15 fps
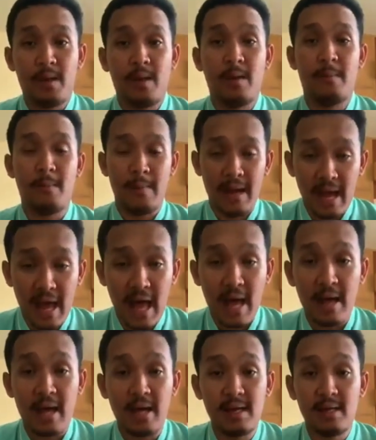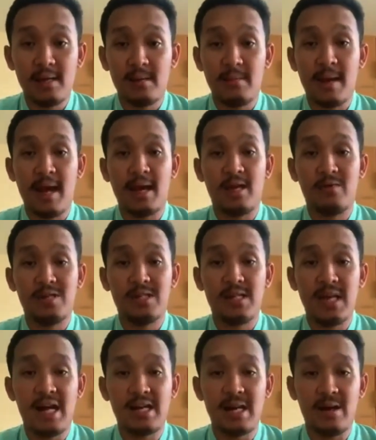ไปหาแพทย์ที่วชิ
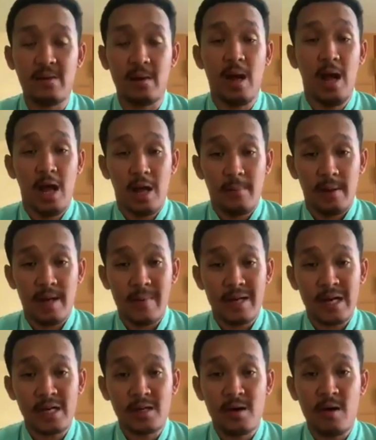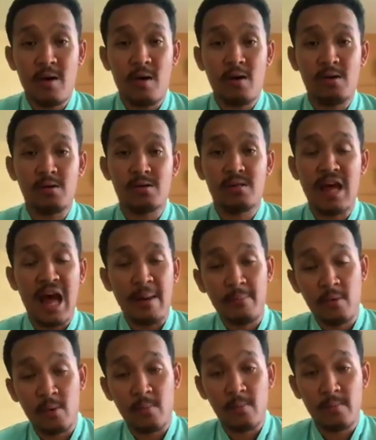ระแต่พยาบาลคัดกรองถาม
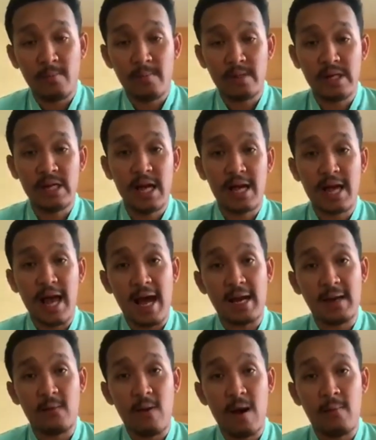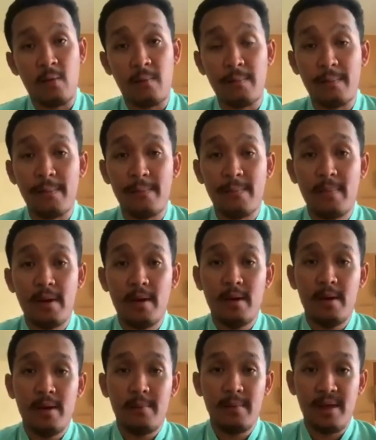ผมถึงอาการว่าผม
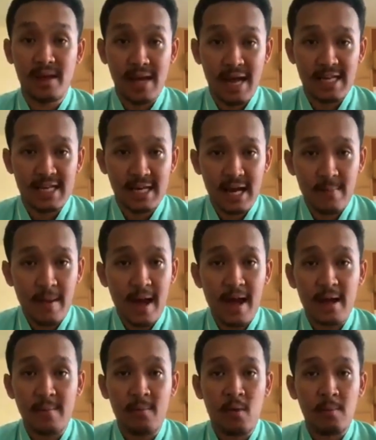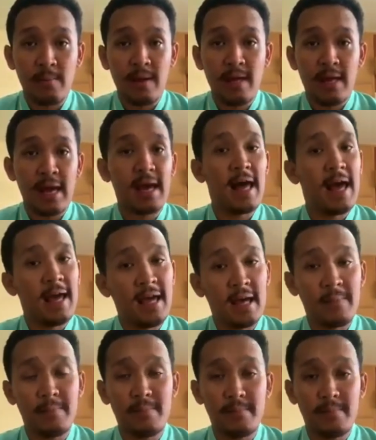มีอาการอย่างไรบ้าง ผมมีแค่ไข้ค
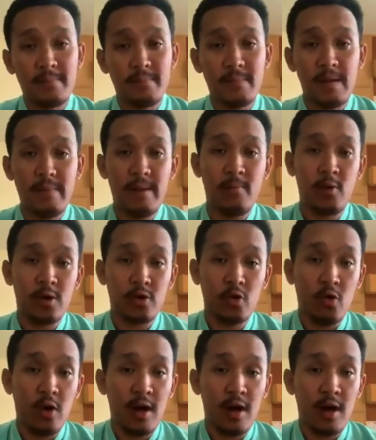รับ ไม่มีปวดตัว